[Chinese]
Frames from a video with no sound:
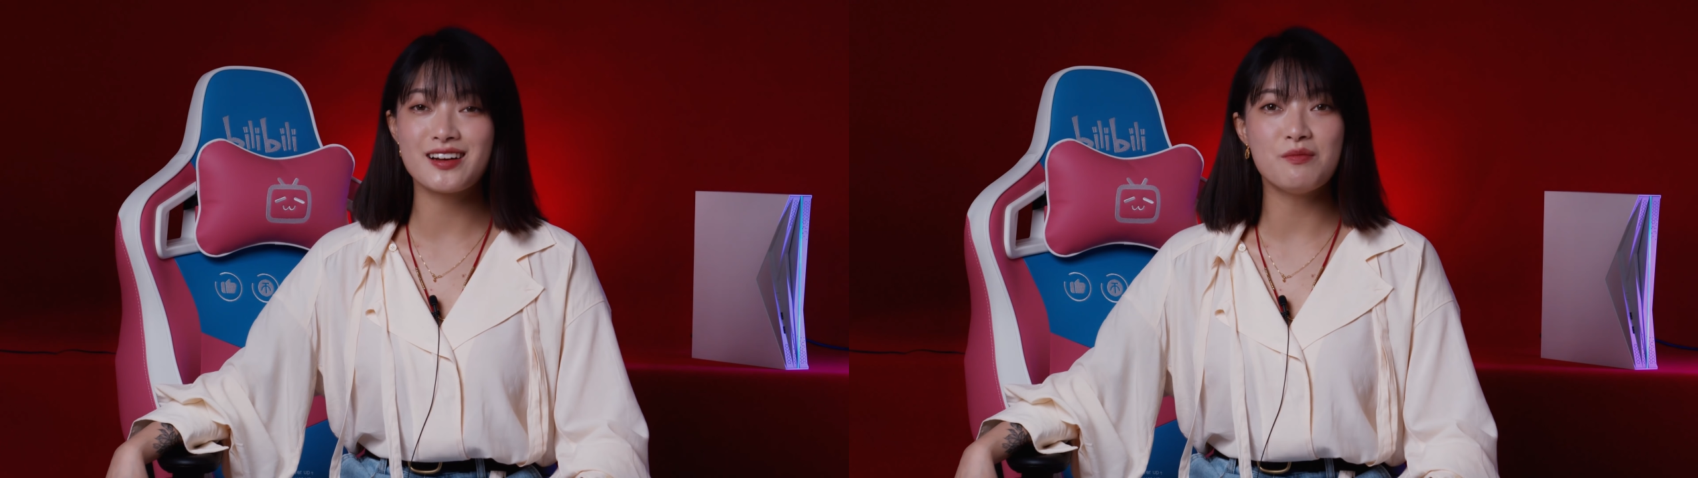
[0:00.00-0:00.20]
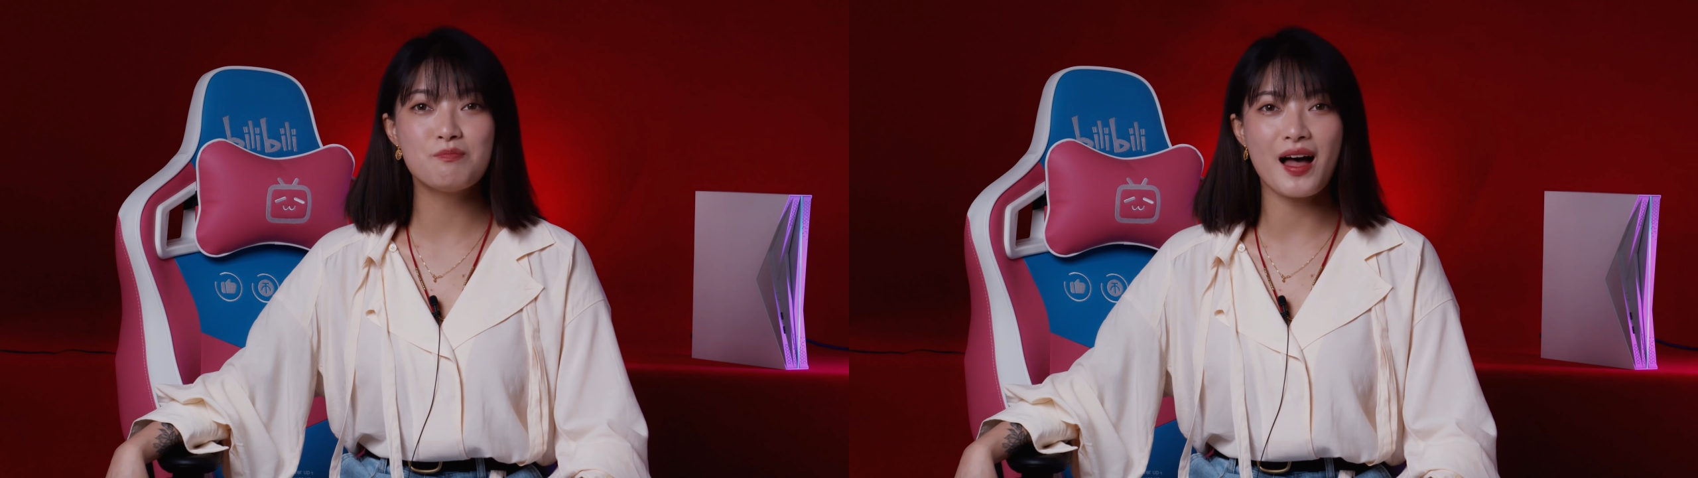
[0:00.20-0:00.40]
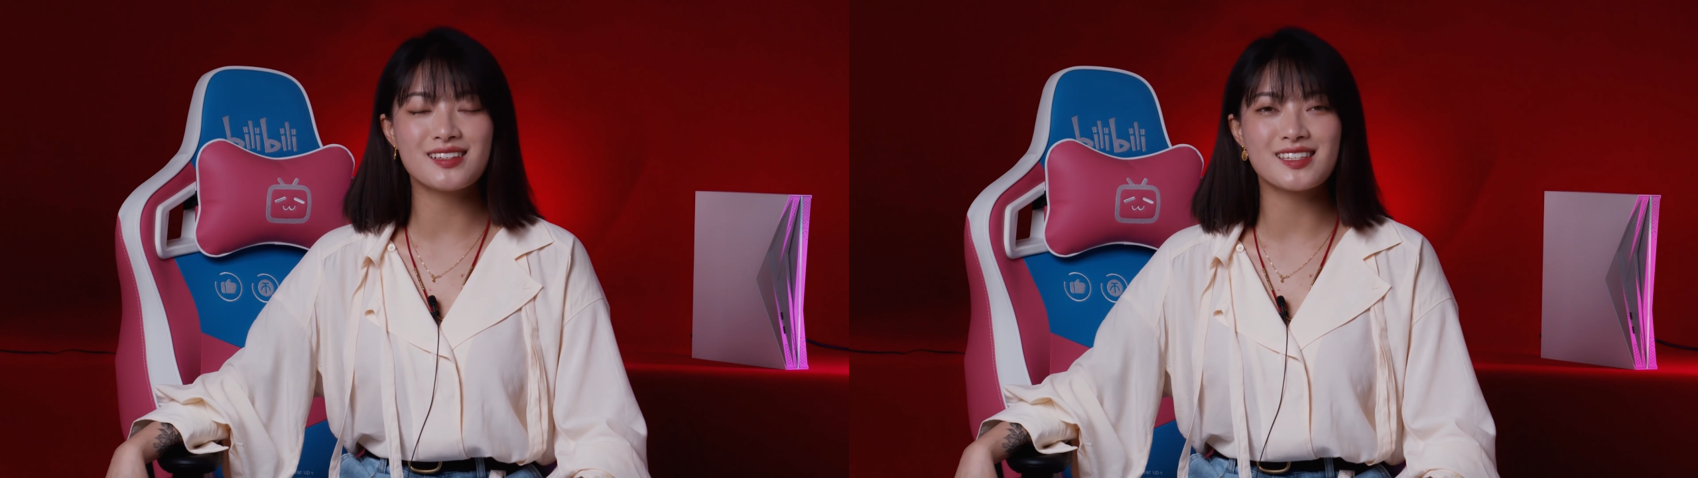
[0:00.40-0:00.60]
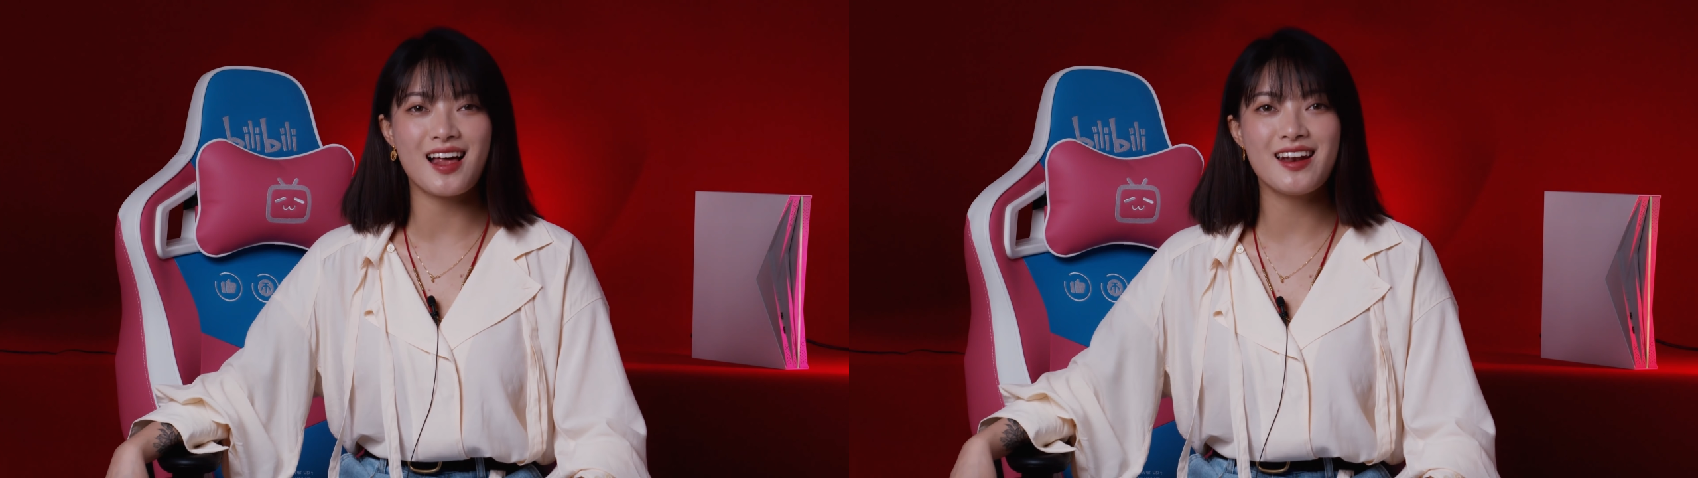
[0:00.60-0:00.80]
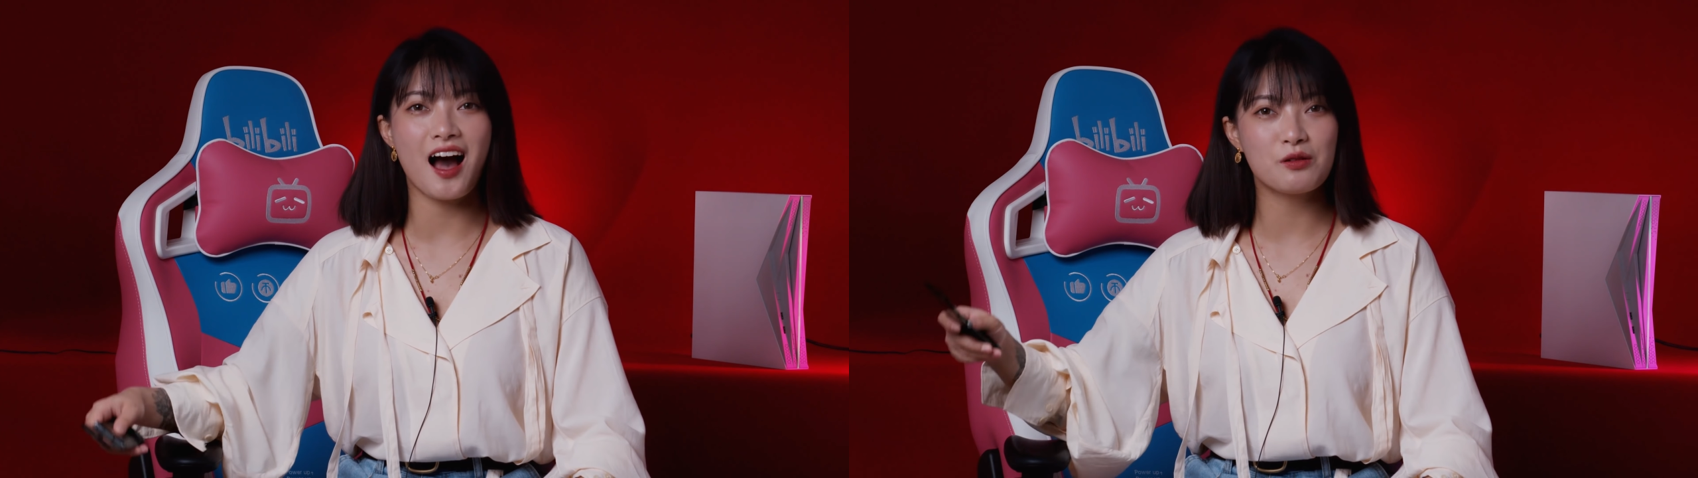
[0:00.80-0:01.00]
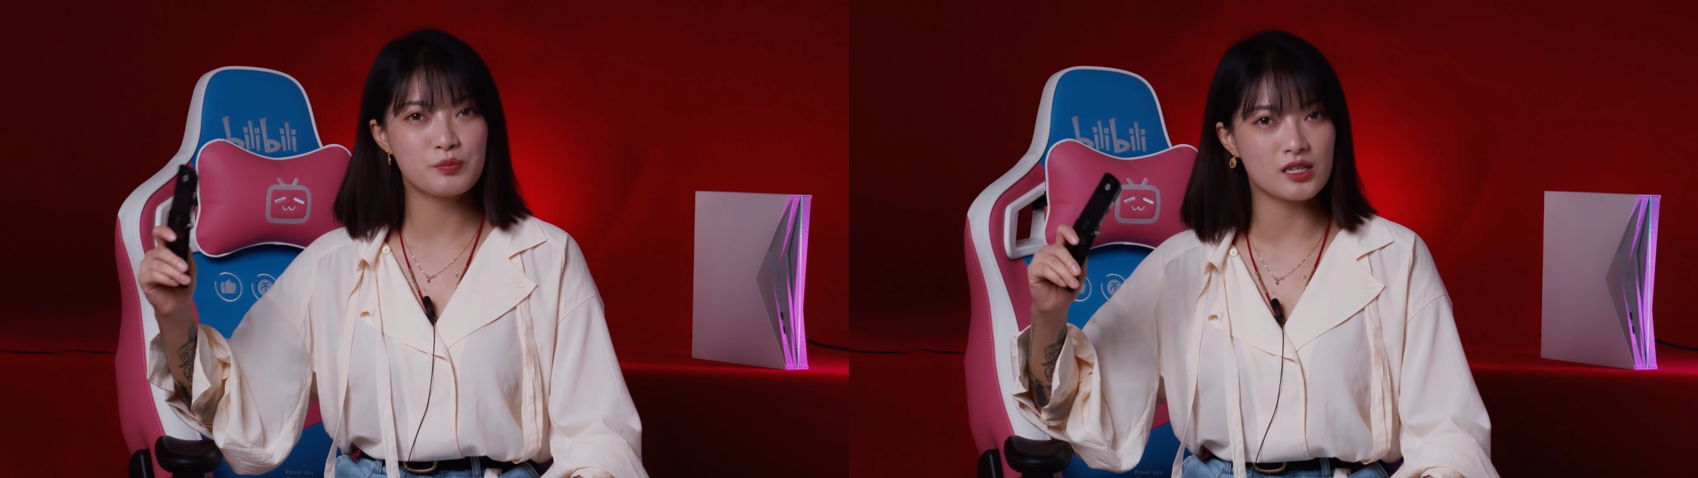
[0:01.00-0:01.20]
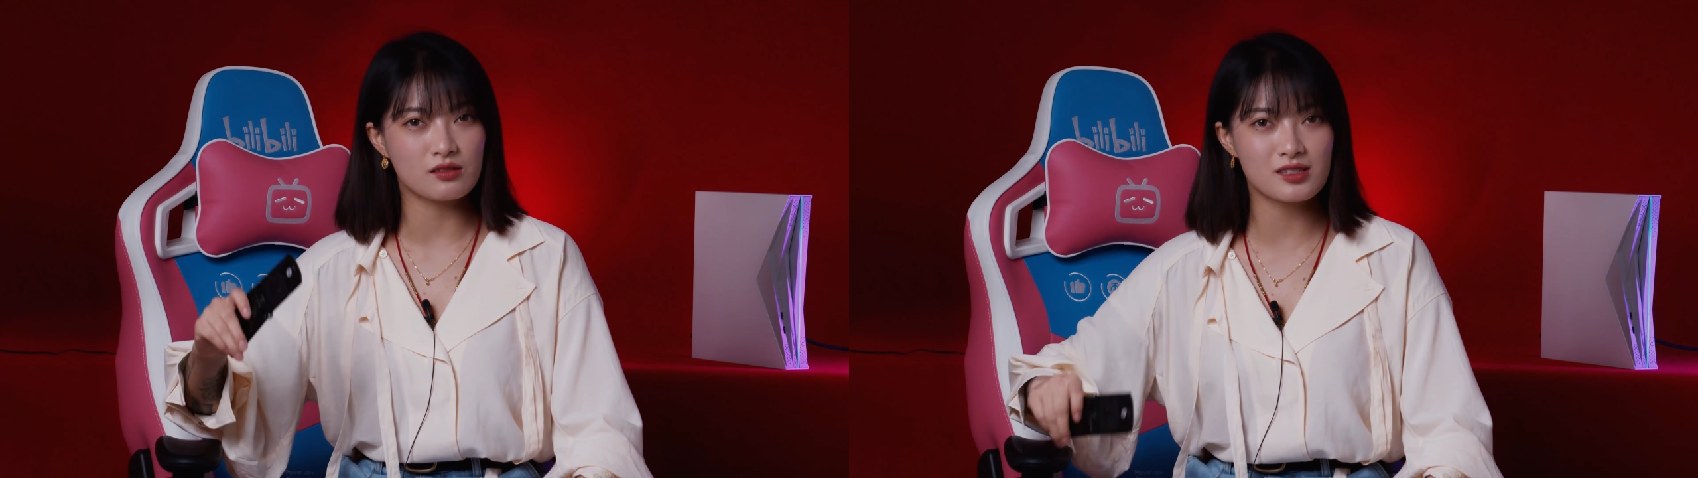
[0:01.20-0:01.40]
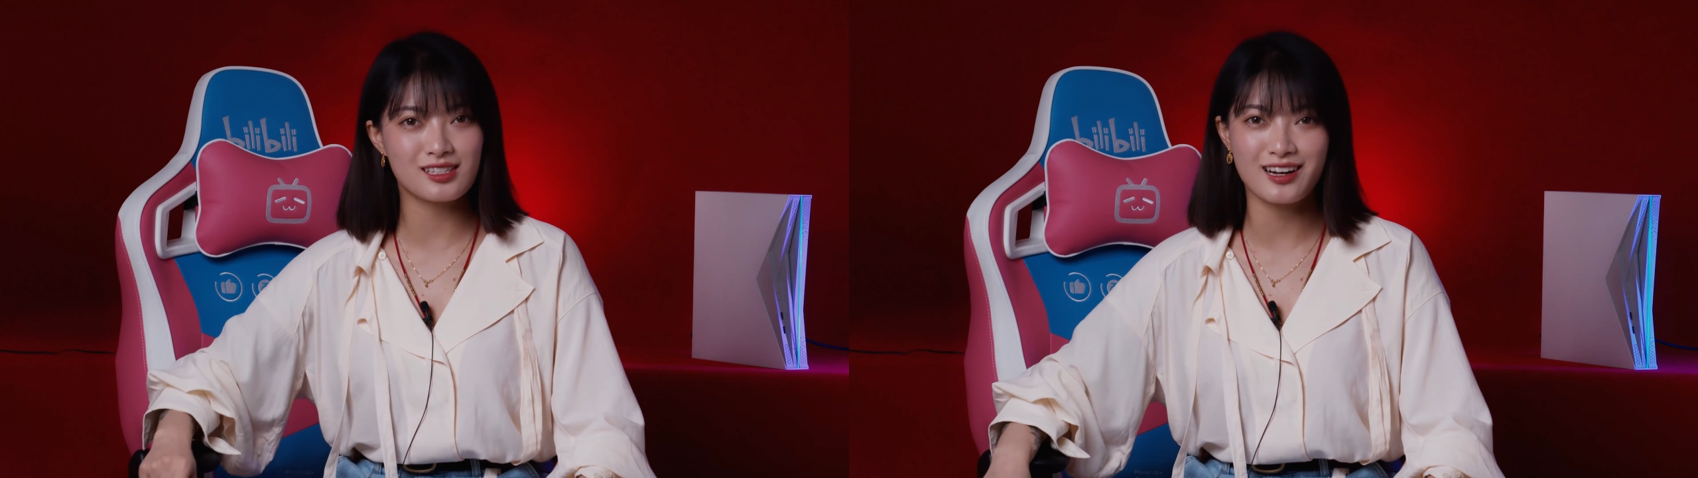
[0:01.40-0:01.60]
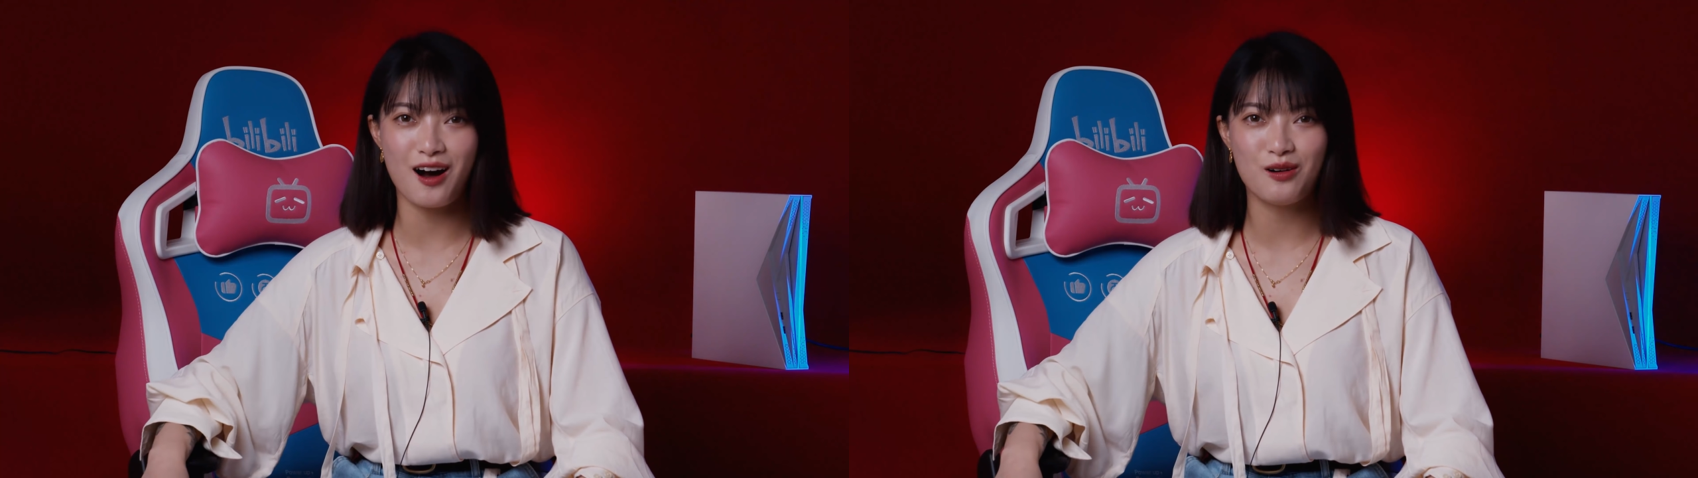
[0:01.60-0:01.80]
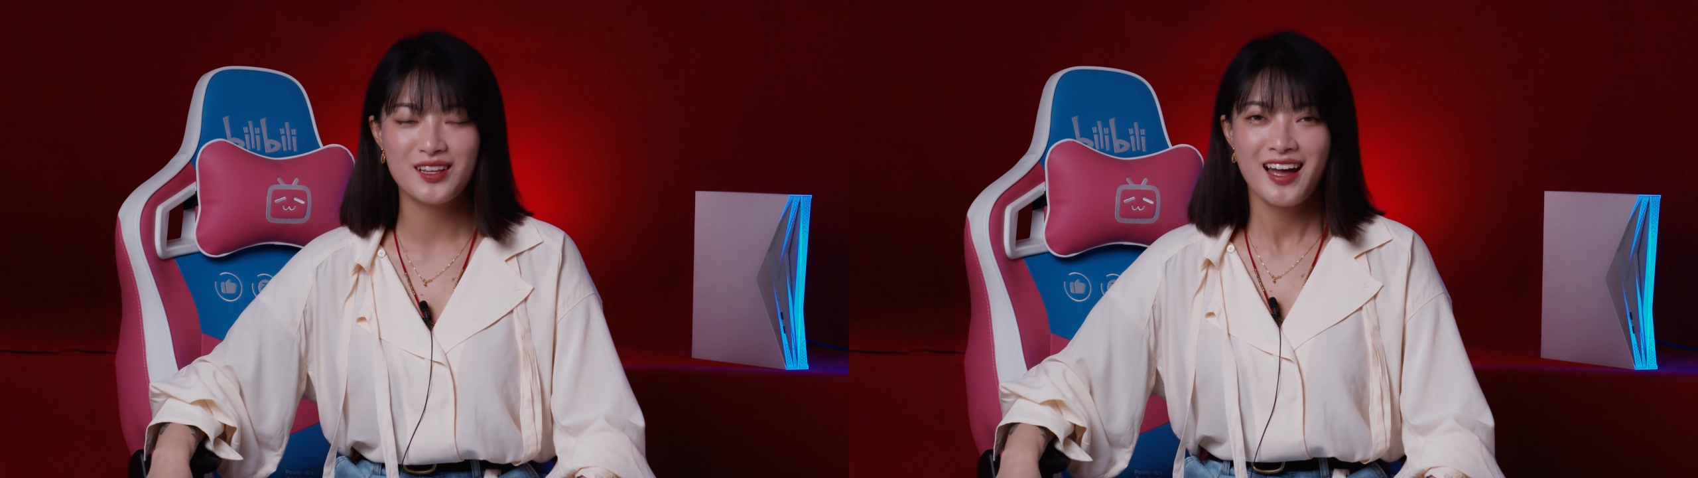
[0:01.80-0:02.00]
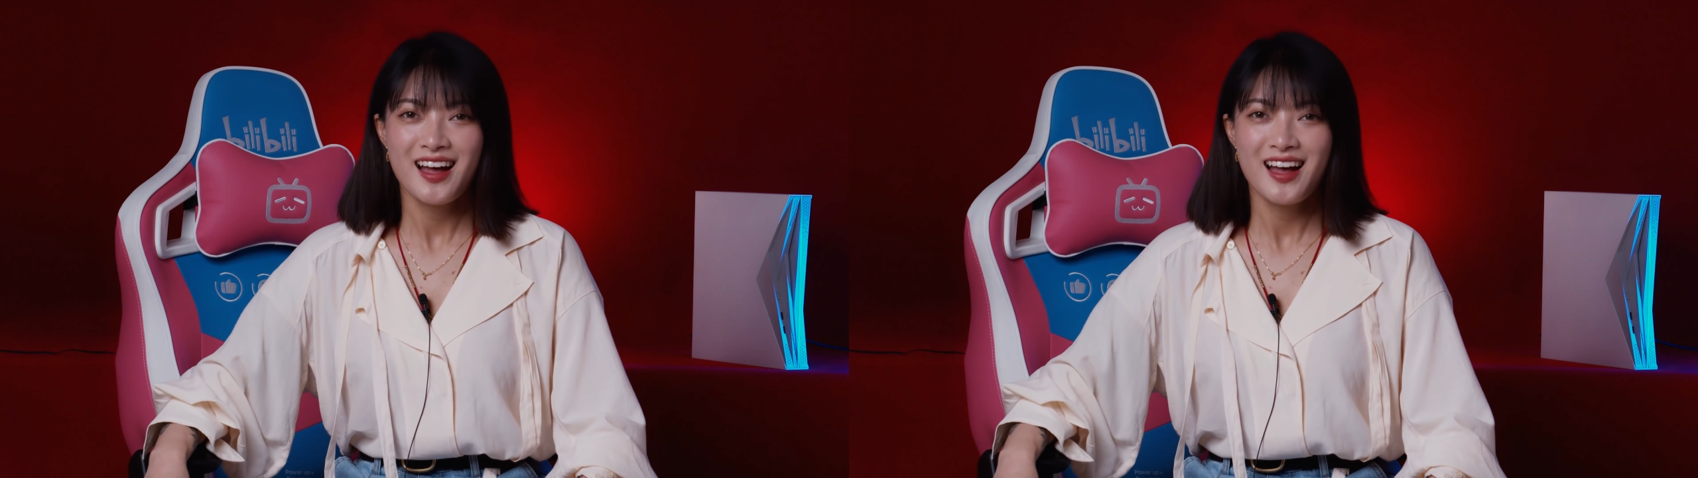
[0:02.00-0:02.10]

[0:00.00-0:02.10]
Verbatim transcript: 人伴贤良品自高。